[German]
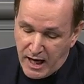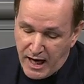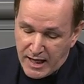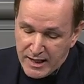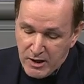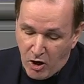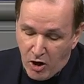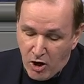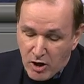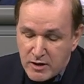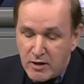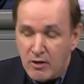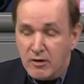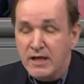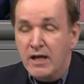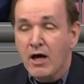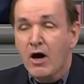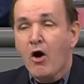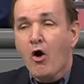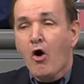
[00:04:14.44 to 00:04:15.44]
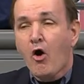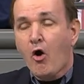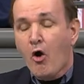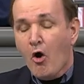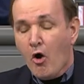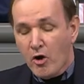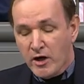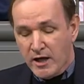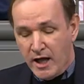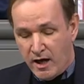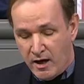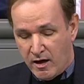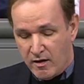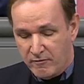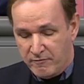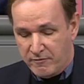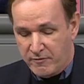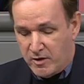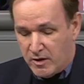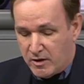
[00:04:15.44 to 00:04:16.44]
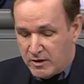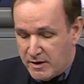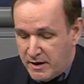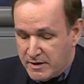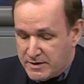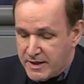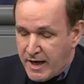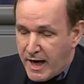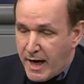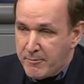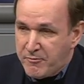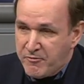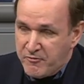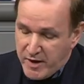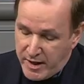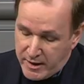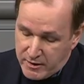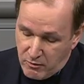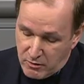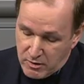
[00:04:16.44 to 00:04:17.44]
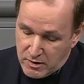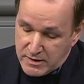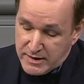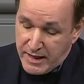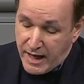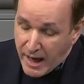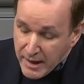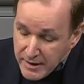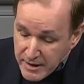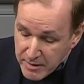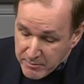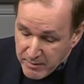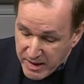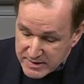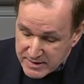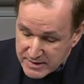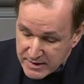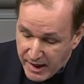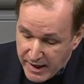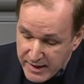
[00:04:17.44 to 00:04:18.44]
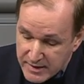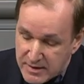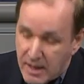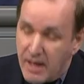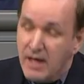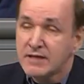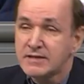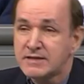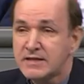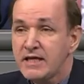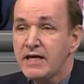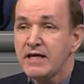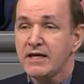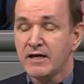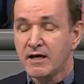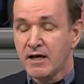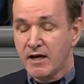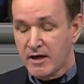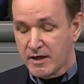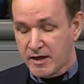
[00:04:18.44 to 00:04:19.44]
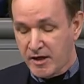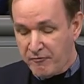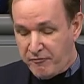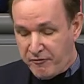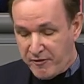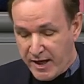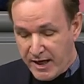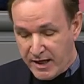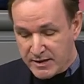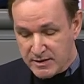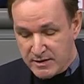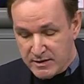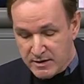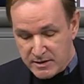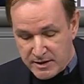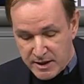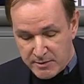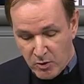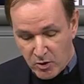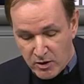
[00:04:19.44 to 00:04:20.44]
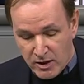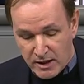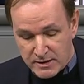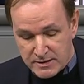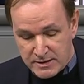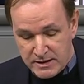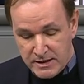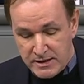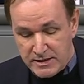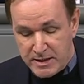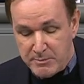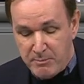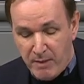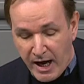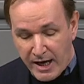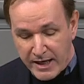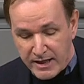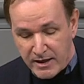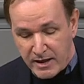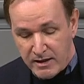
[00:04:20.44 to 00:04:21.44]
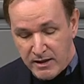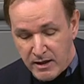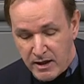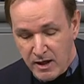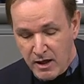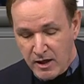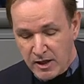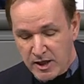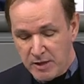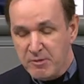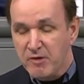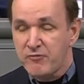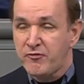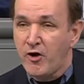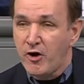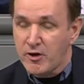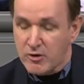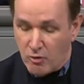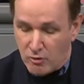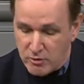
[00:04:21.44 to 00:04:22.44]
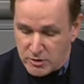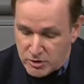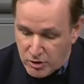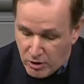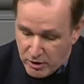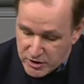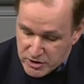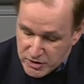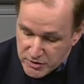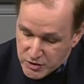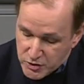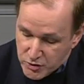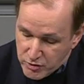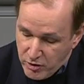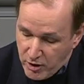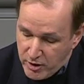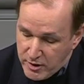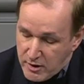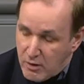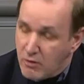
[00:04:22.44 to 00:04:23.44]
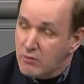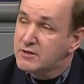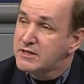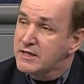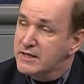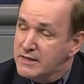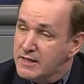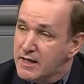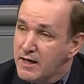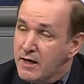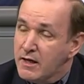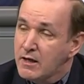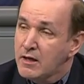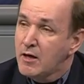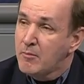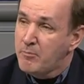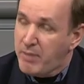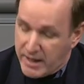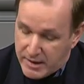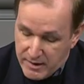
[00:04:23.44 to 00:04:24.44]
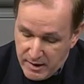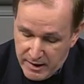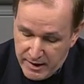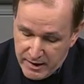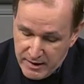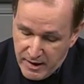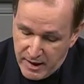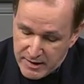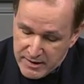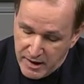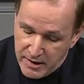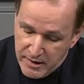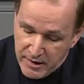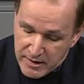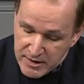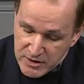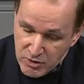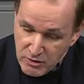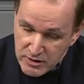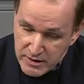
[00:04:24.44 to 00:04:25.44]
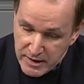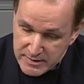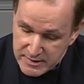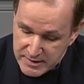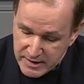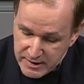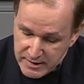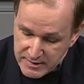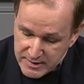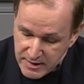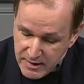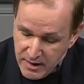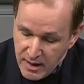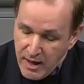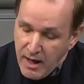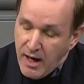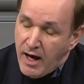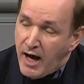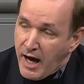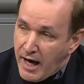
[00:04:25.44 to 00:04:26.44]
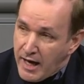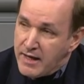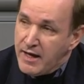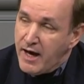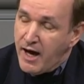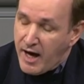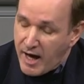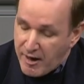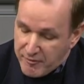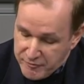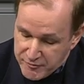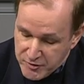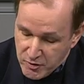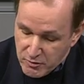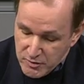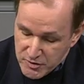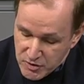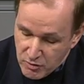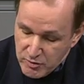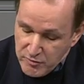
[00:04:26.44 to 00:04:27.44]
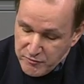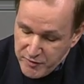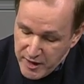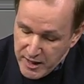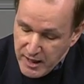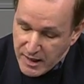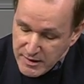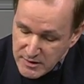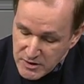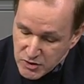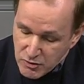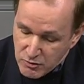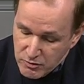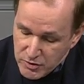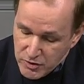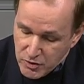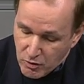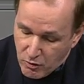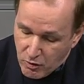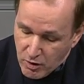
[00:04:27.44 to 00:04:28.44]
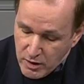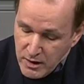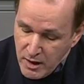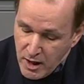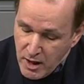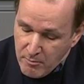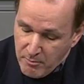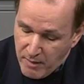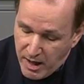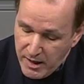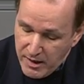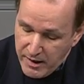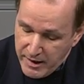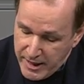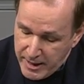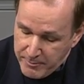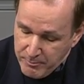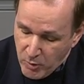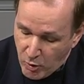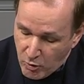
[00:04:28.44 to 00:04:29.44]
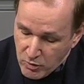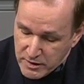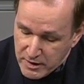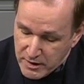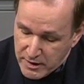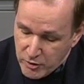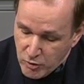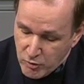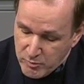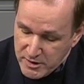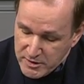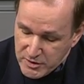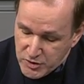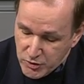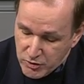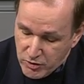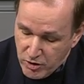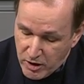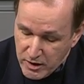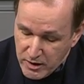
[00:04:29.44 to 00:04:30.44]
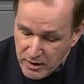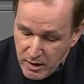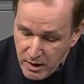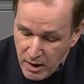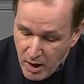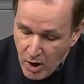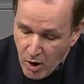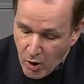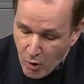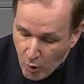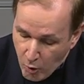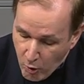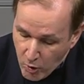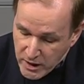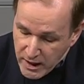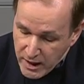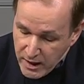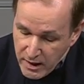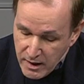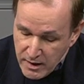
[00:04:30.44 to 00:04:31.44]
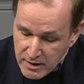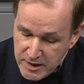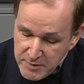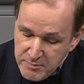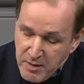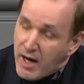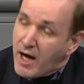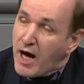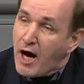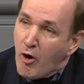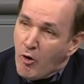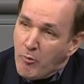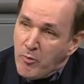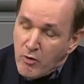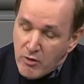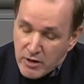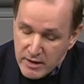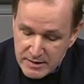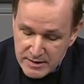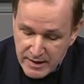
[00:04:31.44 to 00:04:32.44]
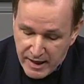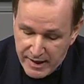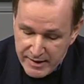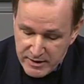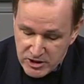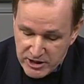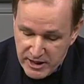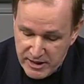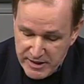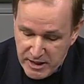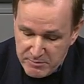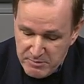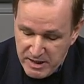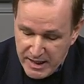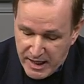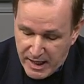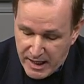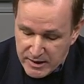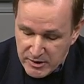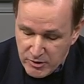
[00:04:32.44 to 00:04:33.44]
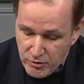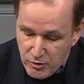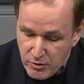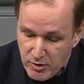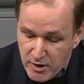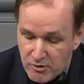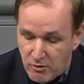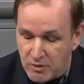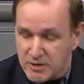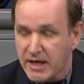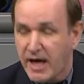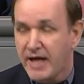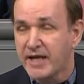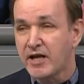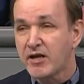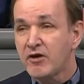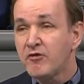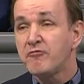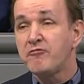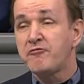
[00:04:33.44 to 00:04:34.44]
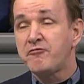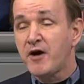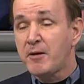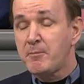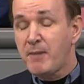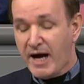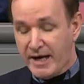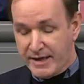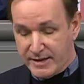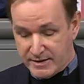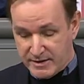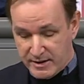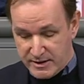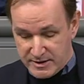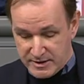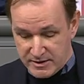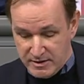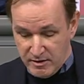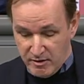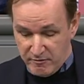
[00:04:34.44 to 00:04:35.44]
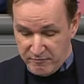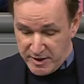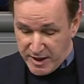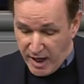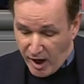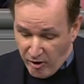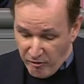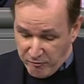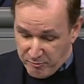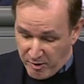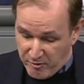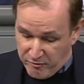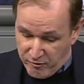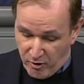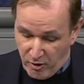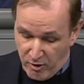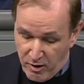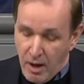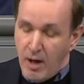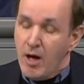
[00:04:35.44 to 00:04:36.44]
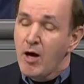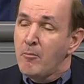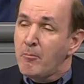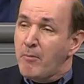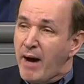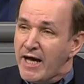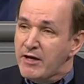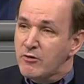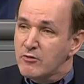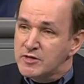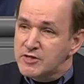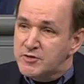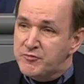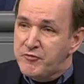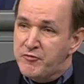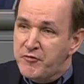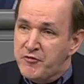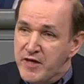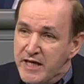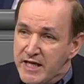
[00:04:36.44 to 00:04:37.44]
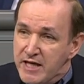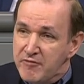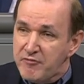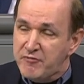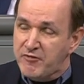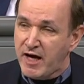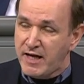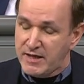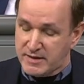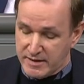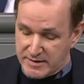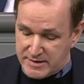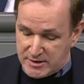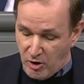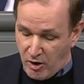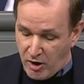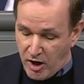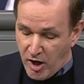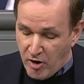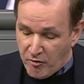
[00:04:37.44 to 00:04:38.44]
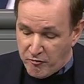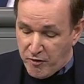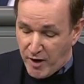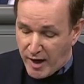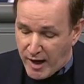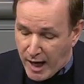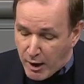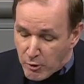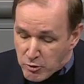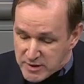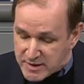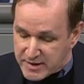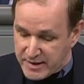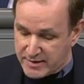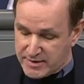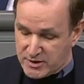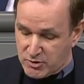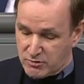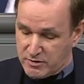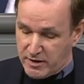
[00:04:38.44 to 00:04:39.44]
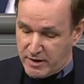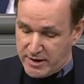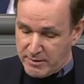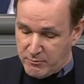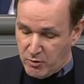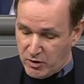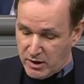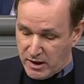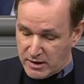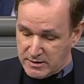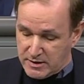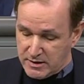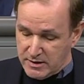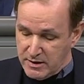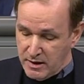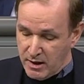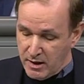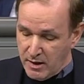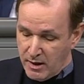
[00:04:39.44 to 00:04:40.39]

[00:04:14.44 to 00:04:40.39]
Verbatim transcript: anordnen, ohne wirkliche Abwägung der Angemessenheit. Die gefährden die Demokratie, die meinen, die Bevölkerung täuschen zu können und ihr bei Gelegenheit einer Gesundheitskrise einer Haftungs- und Finanzunion mal eben unterjubeln zu können oder die Beraubung in dreistelliger Milliardenhöhe durch einen vermeintlichen Wiederaufbaufonds. Meinungsvielfalt ist doch Voraussetzung der Demokratie,